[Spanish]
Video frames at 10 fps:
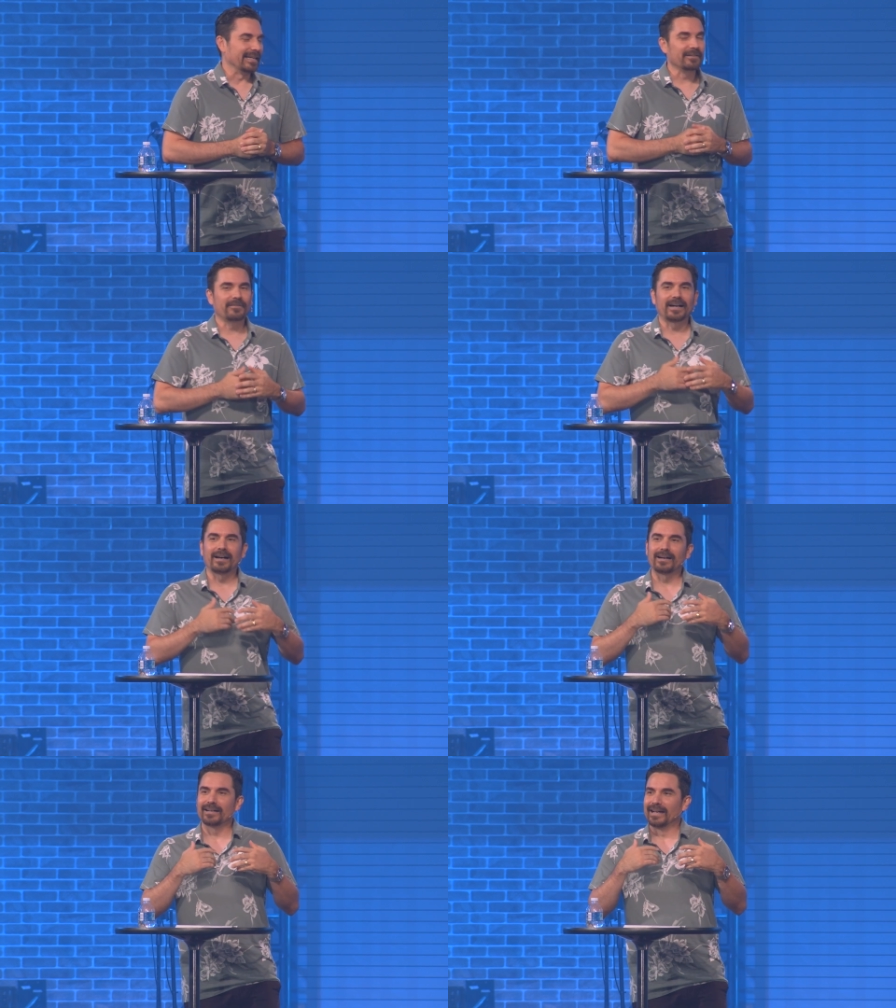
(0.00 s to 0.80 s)
Él
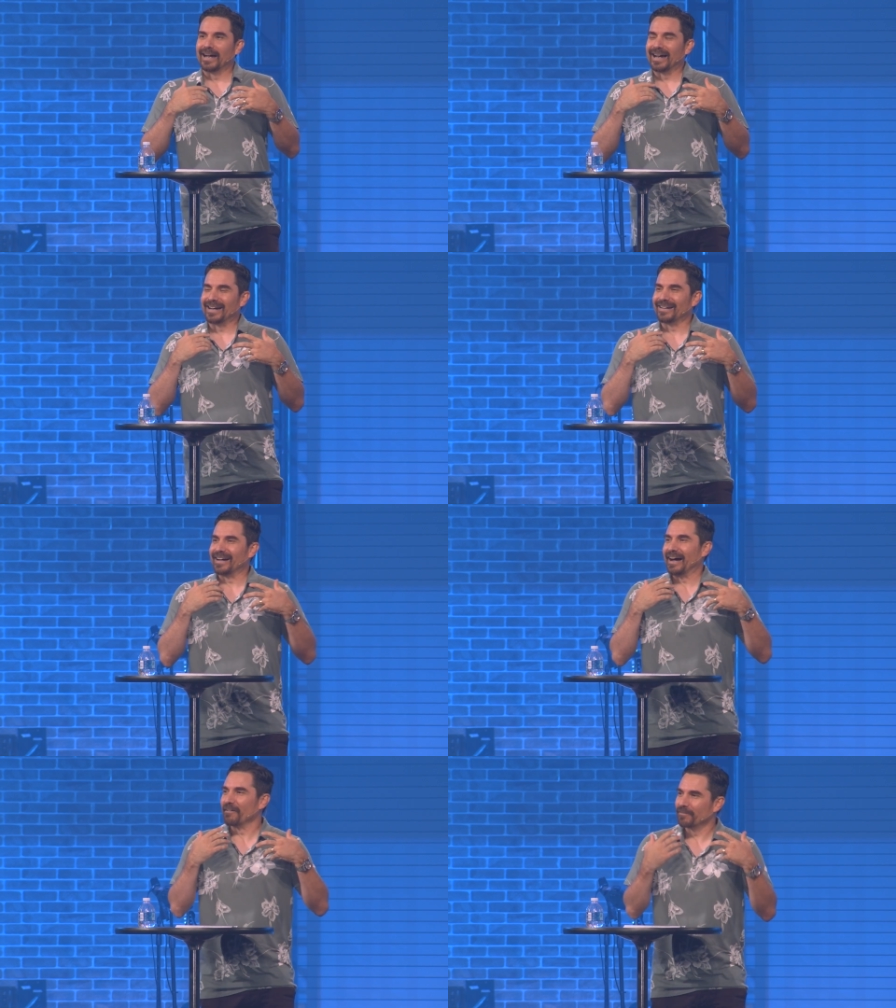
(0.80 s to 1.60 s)
va
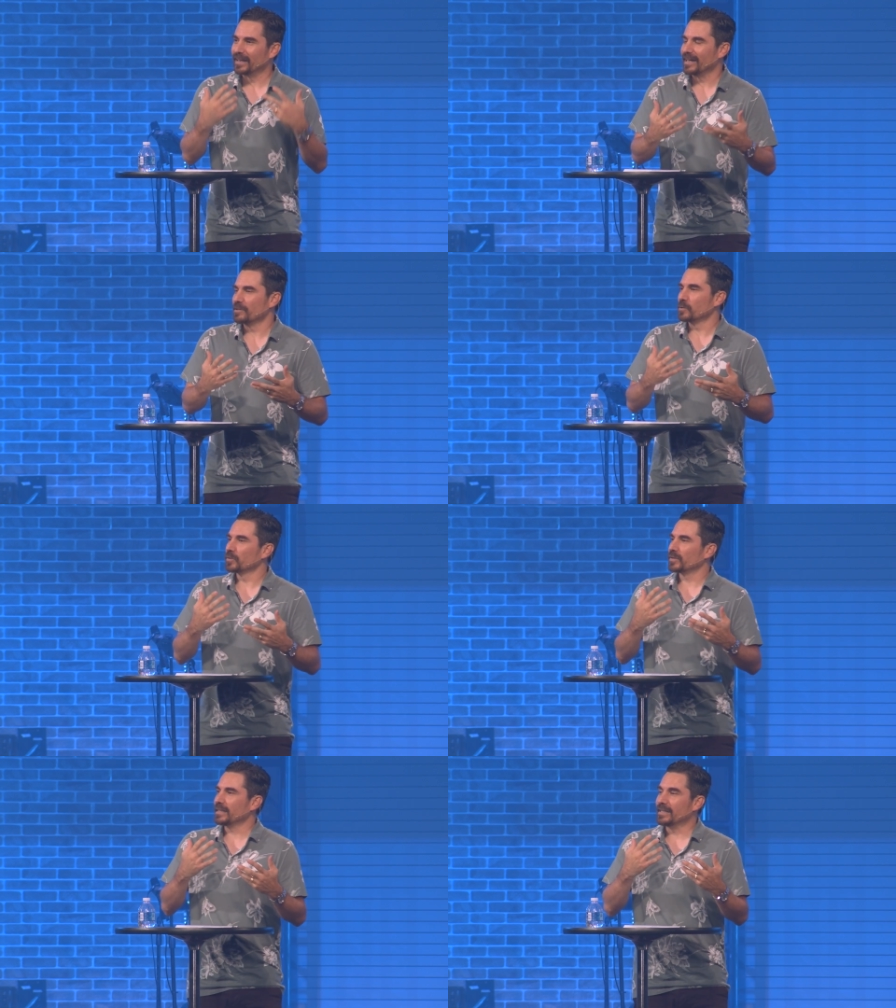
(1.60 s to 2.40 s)
a
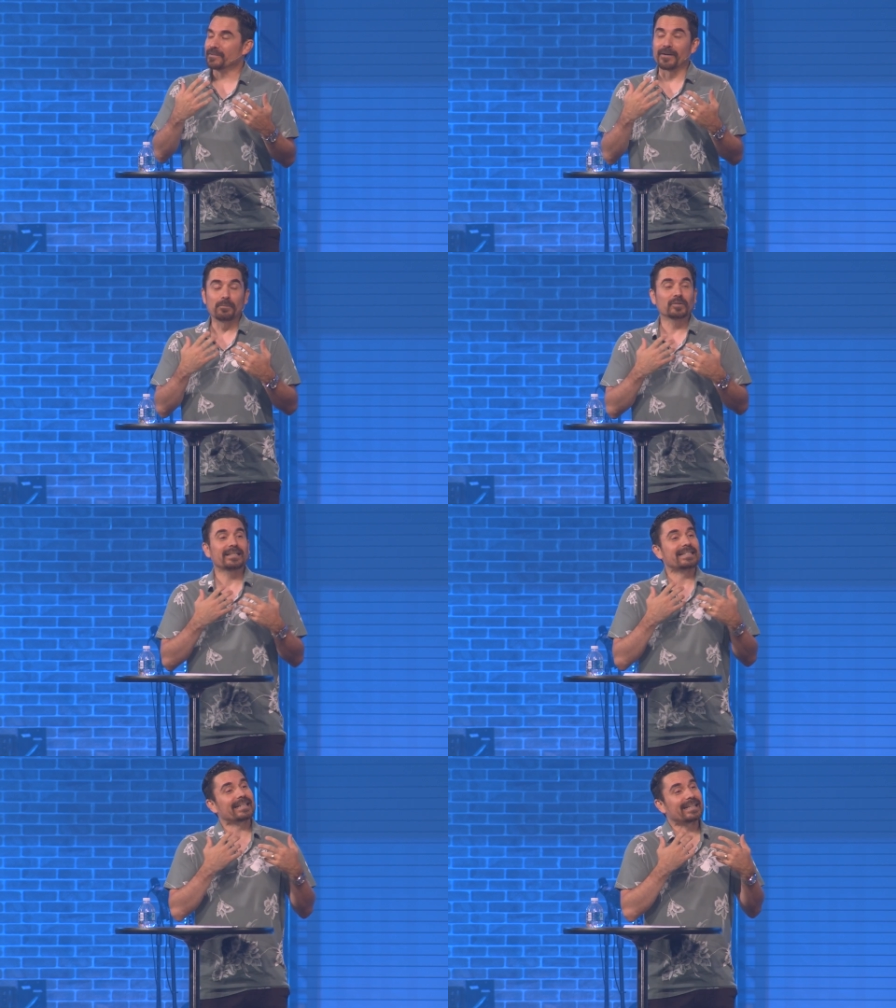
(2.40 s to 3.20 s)
hablarnos y
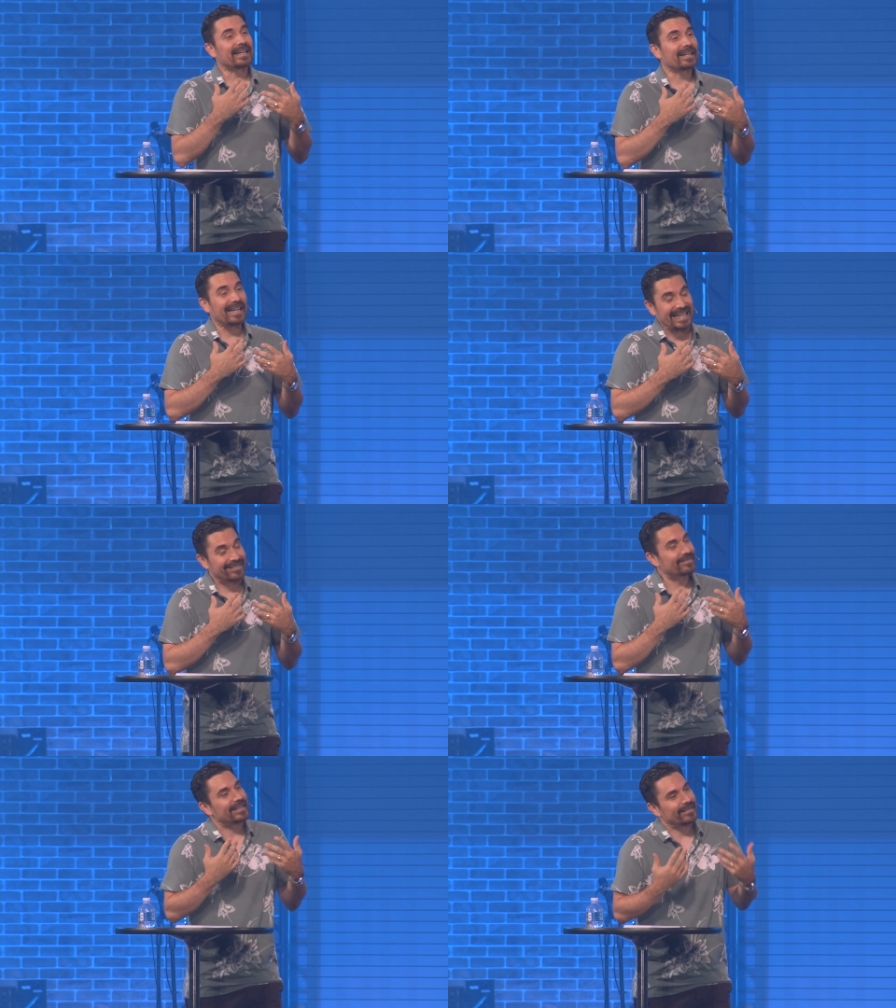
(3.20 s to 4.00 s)
vamos a llegar a
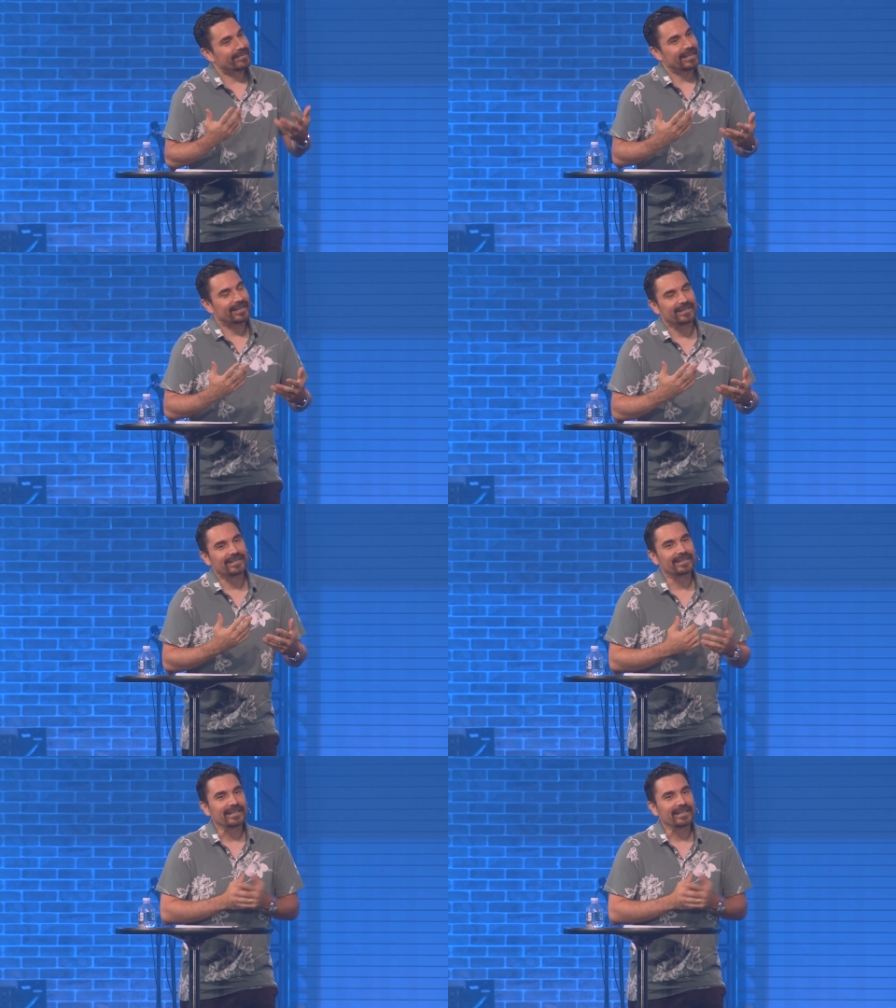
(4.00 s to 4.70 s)
entender.